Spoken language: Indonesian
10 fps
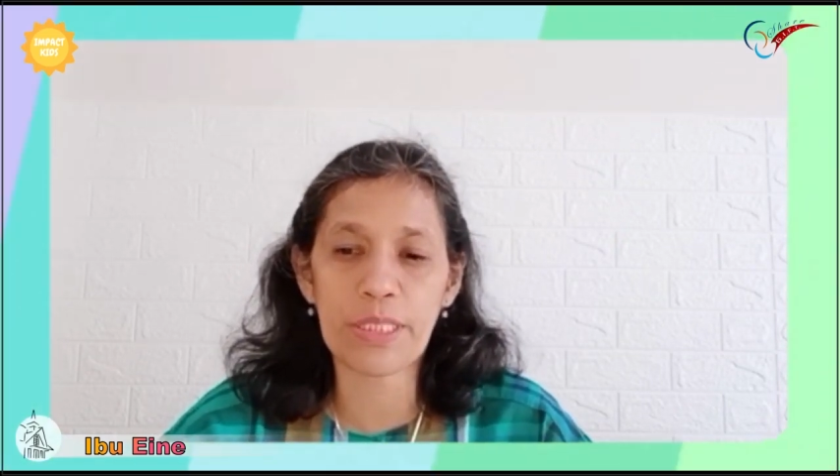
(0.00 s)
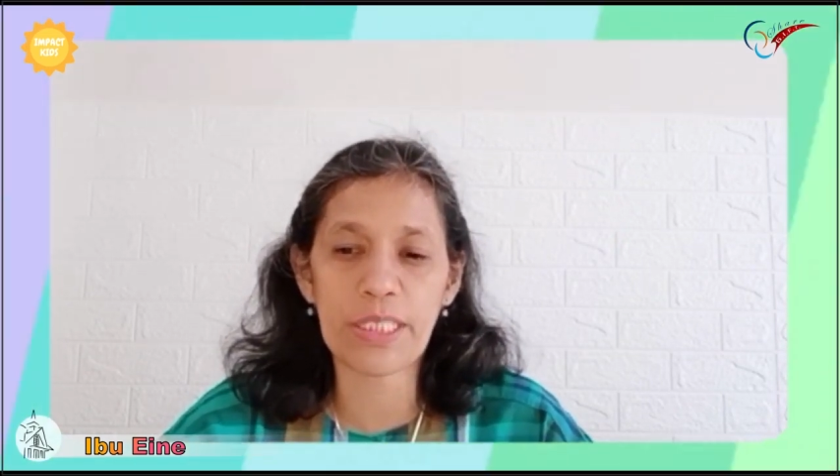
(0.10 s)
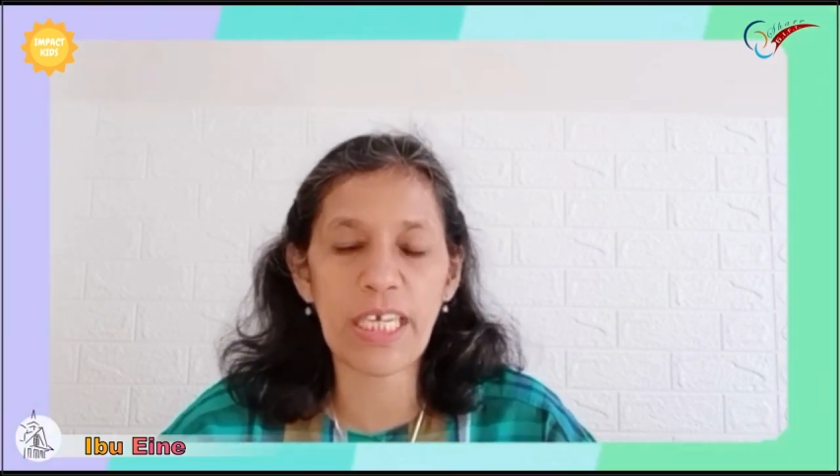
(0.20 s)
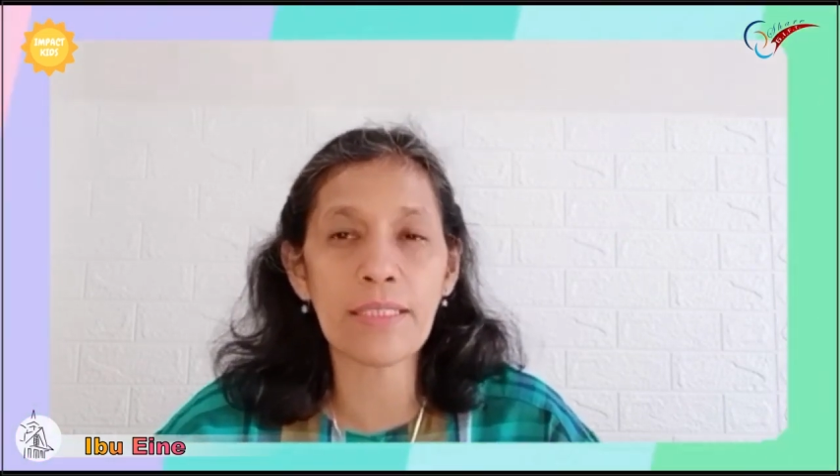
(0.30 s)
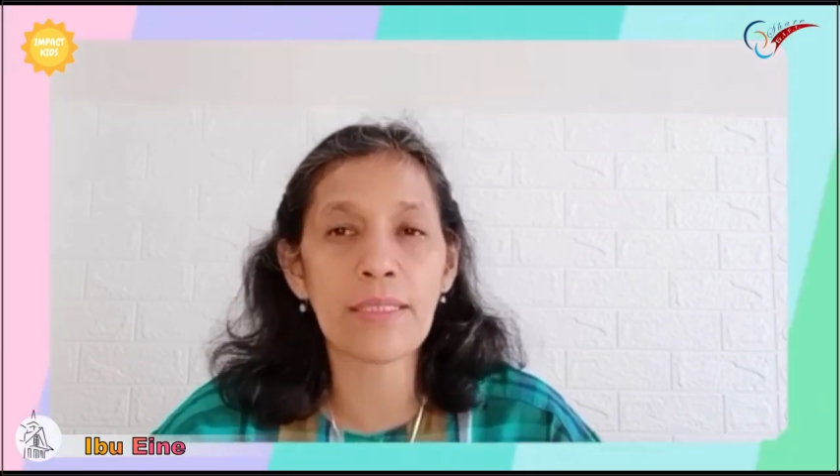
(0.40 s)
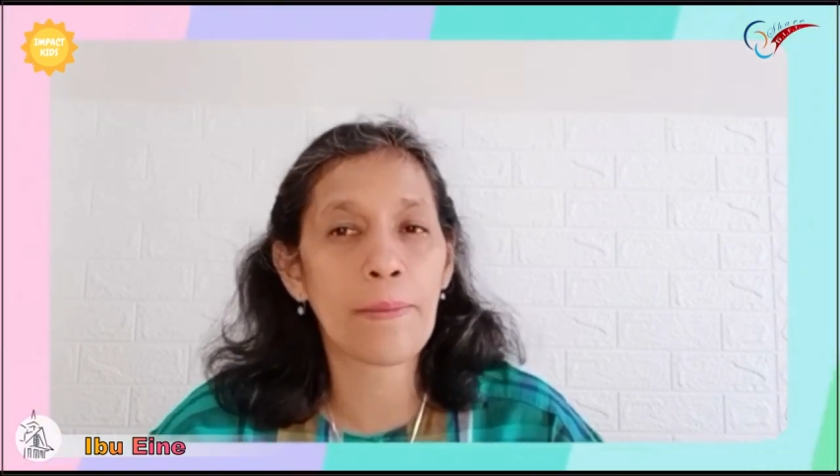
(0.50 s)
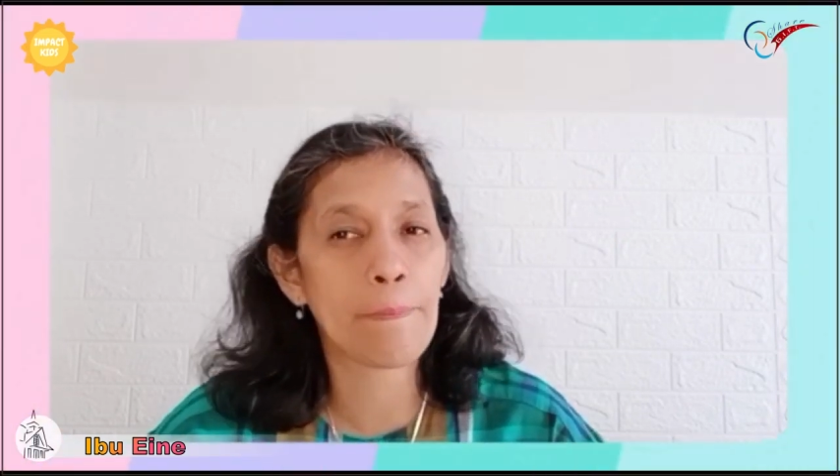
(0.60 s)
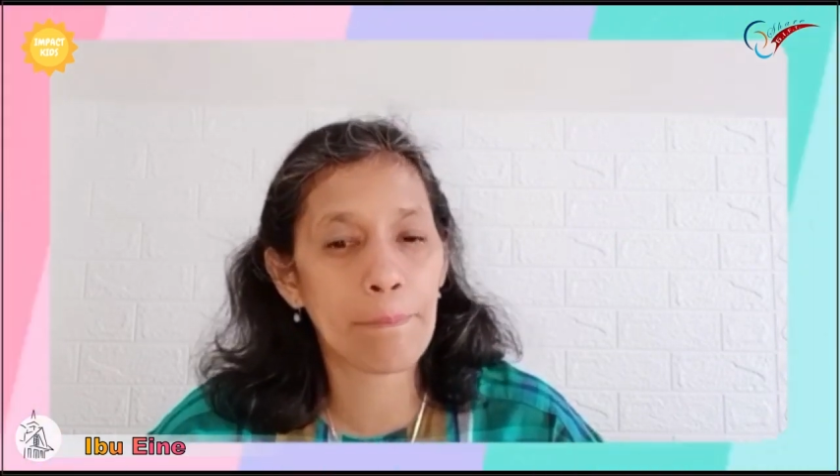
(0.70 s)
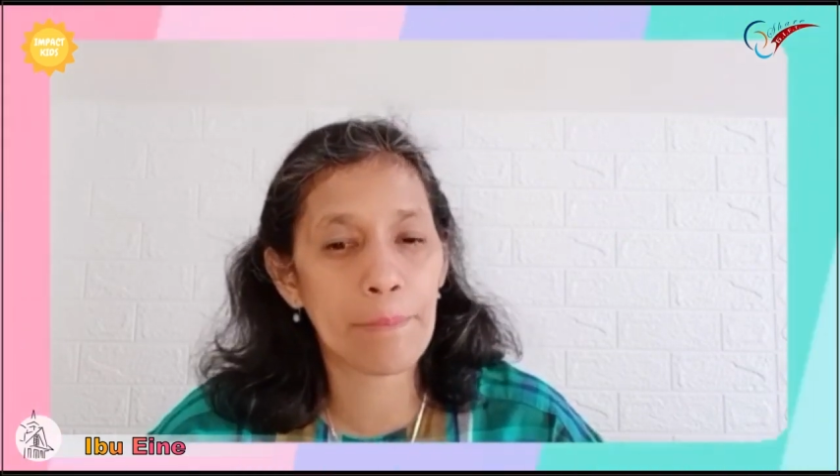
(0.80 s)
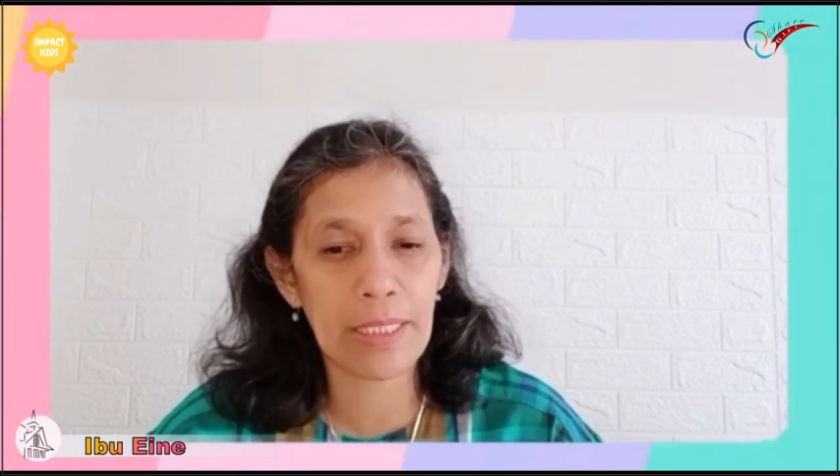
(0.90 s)
dengan
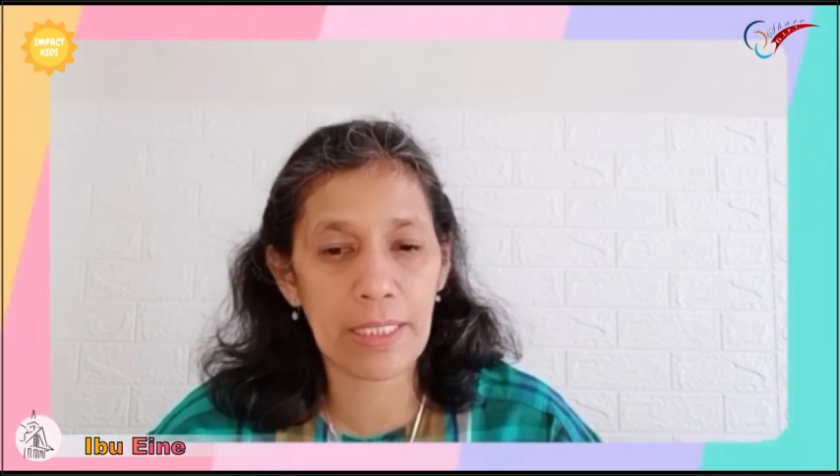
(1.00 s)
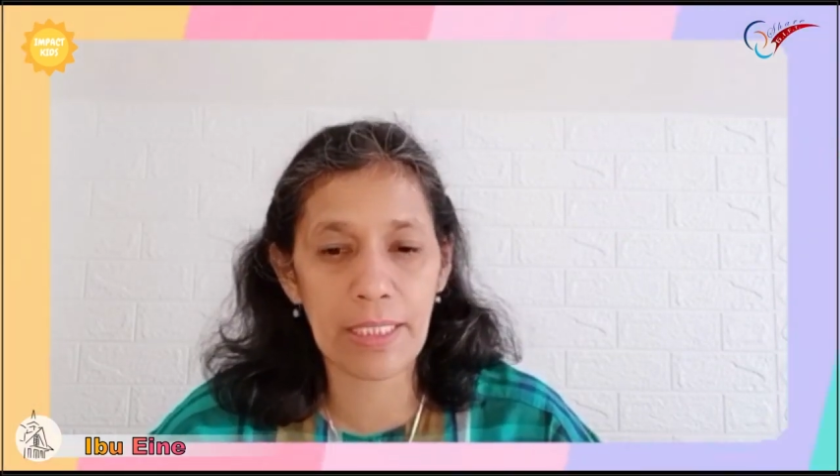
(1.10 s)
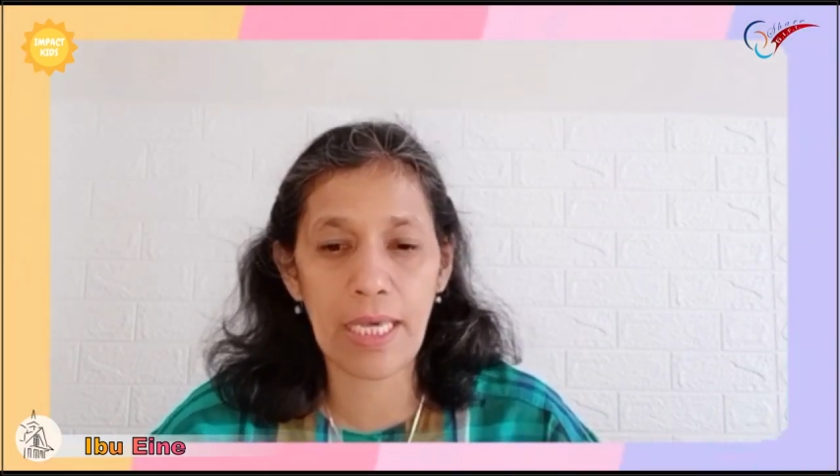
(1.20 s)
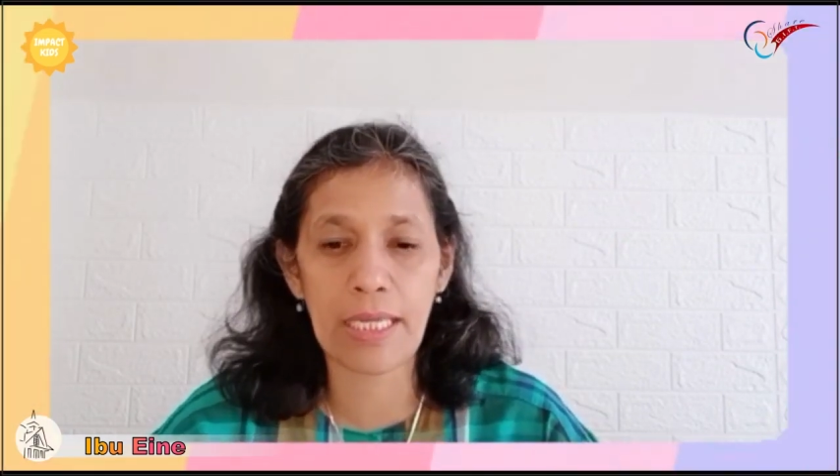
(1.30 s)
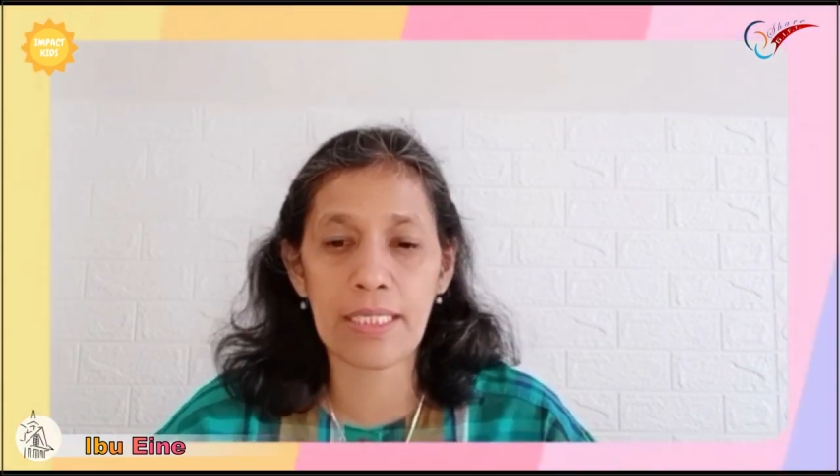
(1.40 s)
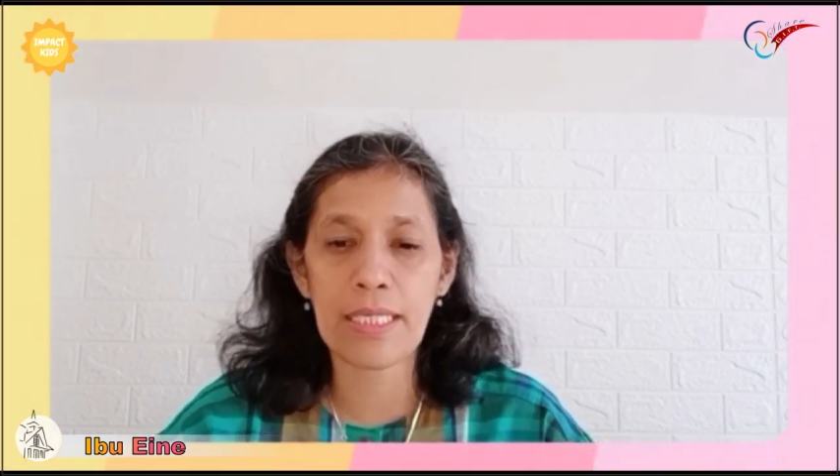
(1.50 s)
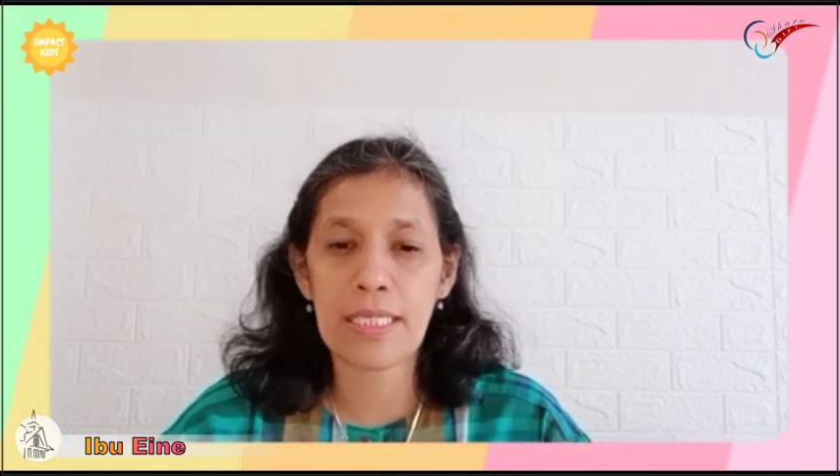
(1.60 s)
benar,